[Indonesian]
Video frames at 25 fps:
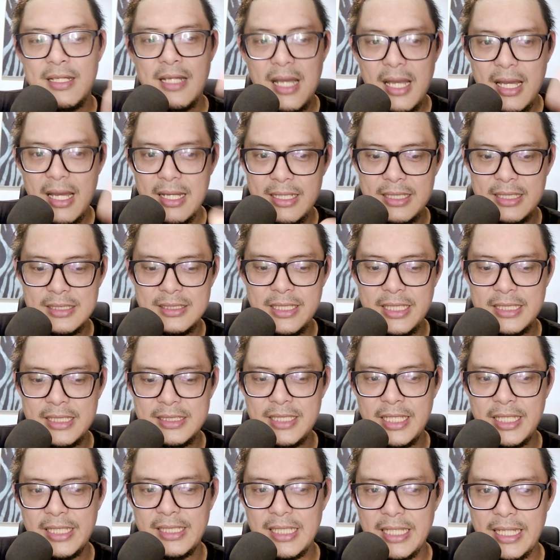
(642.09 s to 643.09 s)
ada
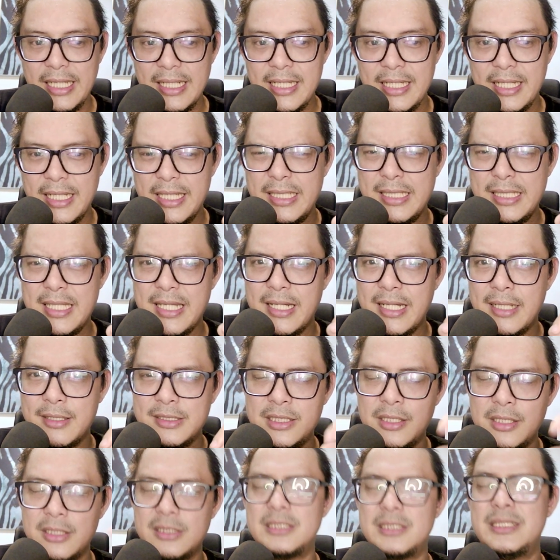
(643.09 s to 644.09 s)
sedikit-sedikit lick-lick gitar yang
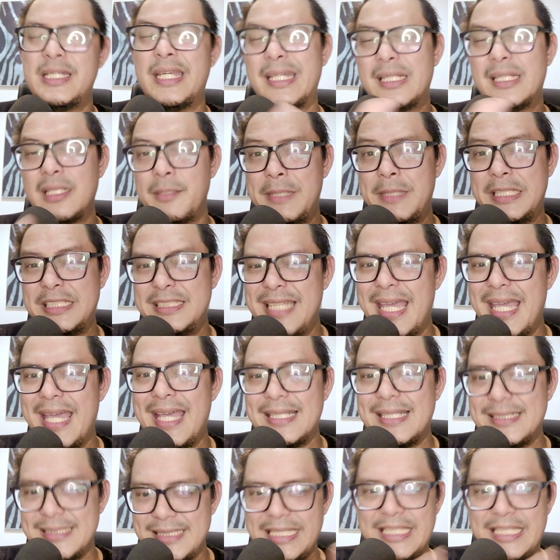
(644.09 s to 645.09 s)
sedikit lebih
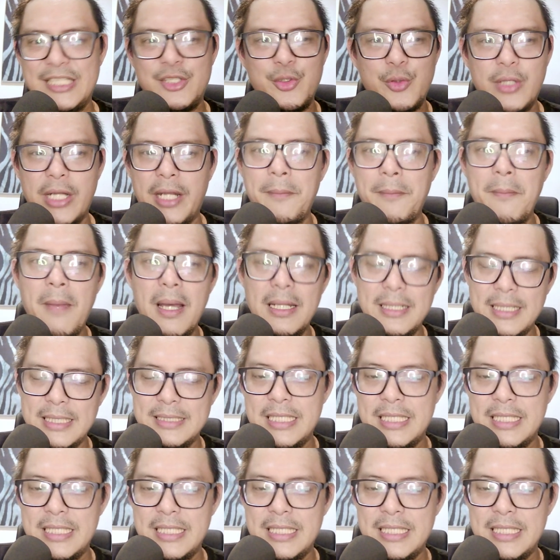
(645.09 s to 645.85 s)
jazzy itu keren banget guys.